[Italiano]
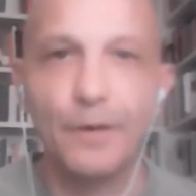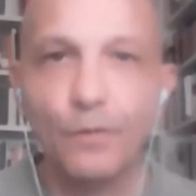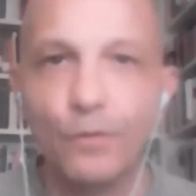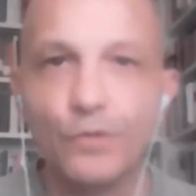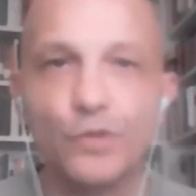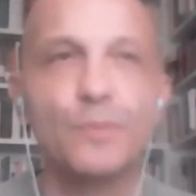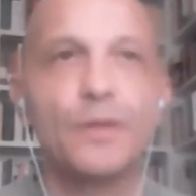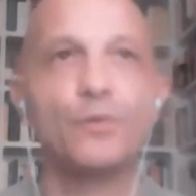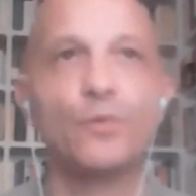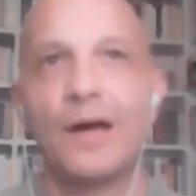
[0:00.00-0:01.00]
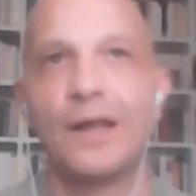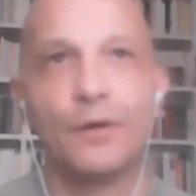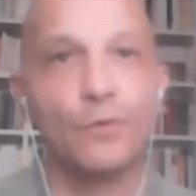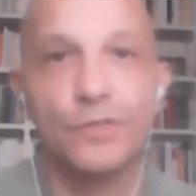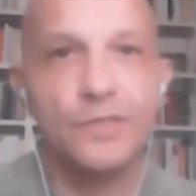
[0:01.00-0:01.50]
percorso spirituale
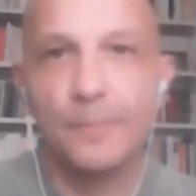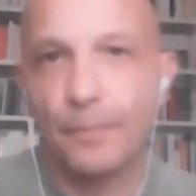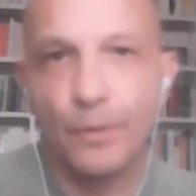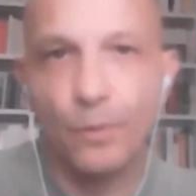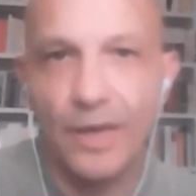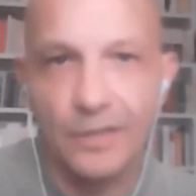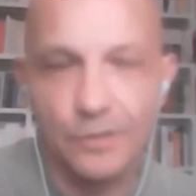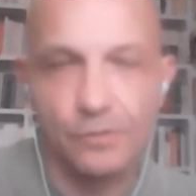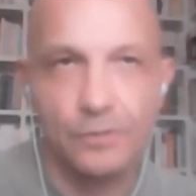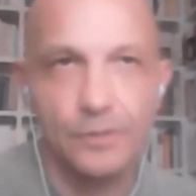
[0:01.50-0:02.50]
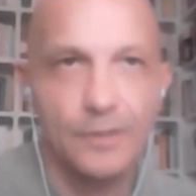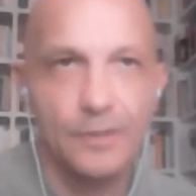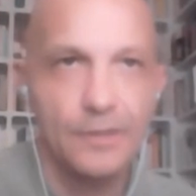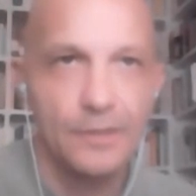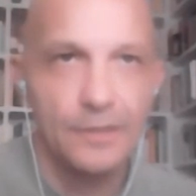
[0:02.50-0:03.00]
consiste proprio in questo,
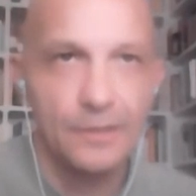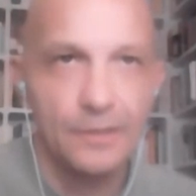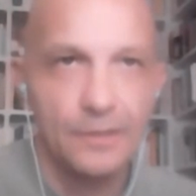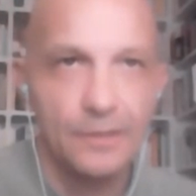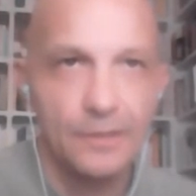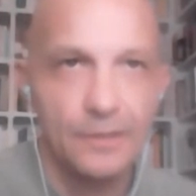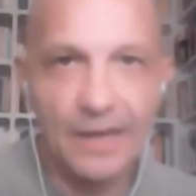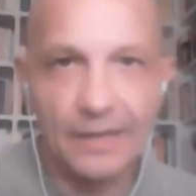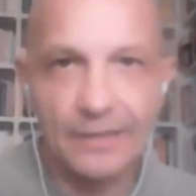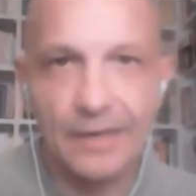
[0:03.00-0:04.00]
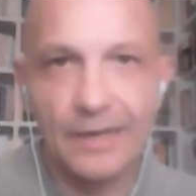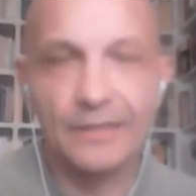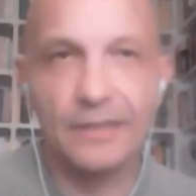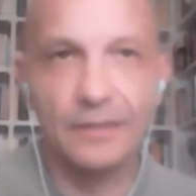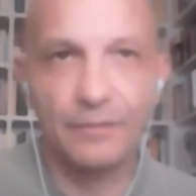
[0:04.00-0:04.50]
nel passare
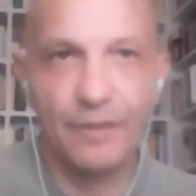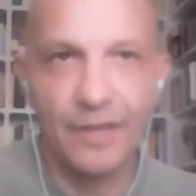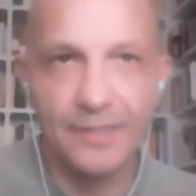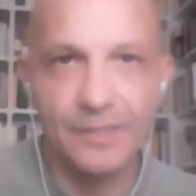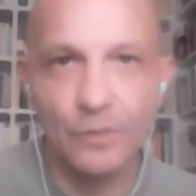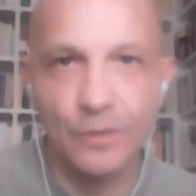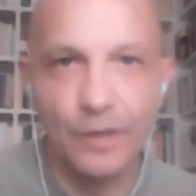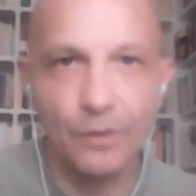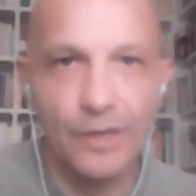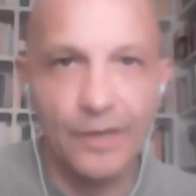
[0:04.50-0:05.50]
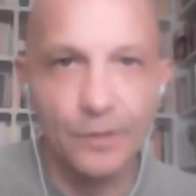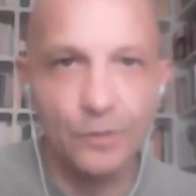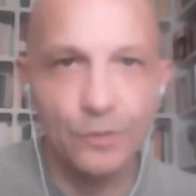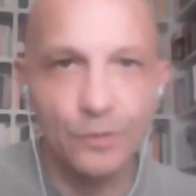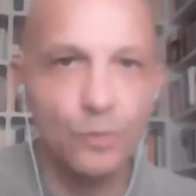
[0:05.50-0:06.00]
dalla identificazione con la
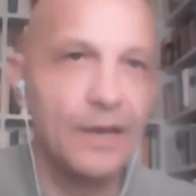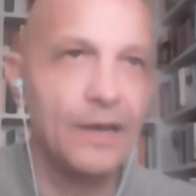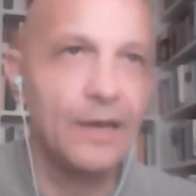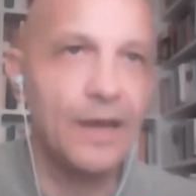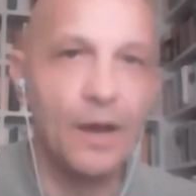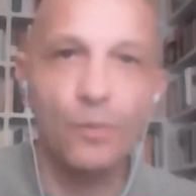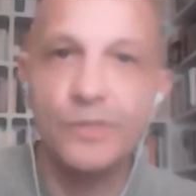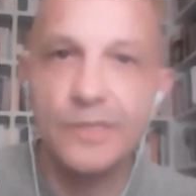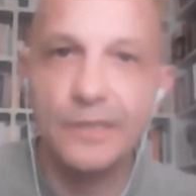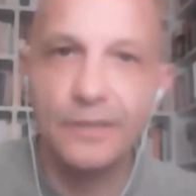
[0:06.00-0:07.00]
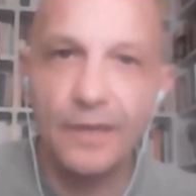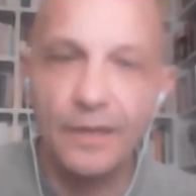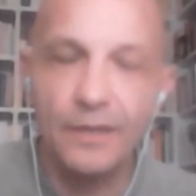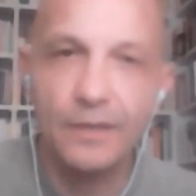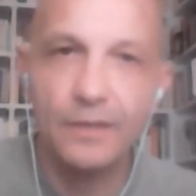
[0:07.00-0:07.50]
natura
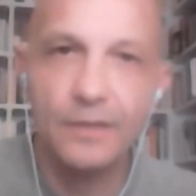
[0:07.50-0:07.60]
acquisita,